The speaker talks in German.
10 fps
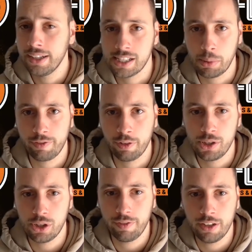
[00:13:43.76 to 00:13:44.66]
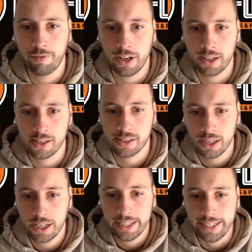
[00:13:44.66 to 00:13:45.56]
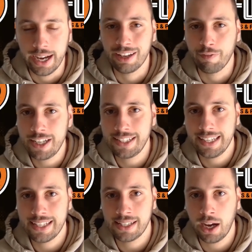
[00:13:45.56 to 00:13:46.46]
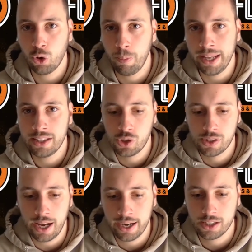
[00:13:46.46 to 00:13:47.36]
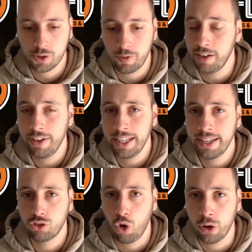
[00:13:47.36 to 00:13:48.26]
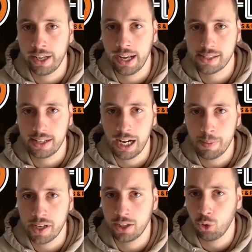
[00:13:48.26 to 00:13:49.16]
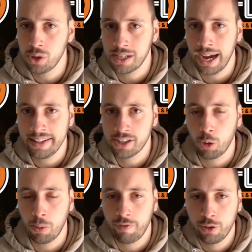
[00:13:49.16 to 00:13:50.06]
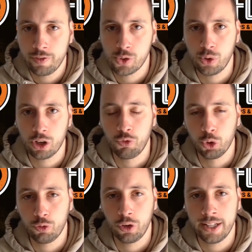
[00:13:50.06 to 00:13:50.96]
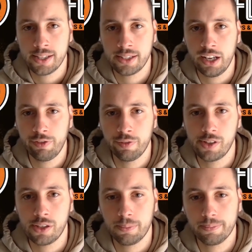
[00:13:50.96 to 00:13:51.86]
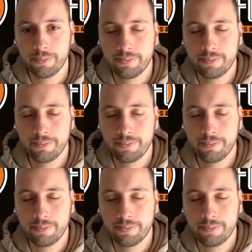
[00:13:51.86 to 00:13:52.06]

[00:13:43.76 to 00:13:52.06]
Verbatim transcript: ist aber für mich auf jeden Fall das, ja, gewichtigste Argument zu sagen, es fallen wenige Tore in der ersten Halbzeit unter 1,5 zu einer Quote von 1,53.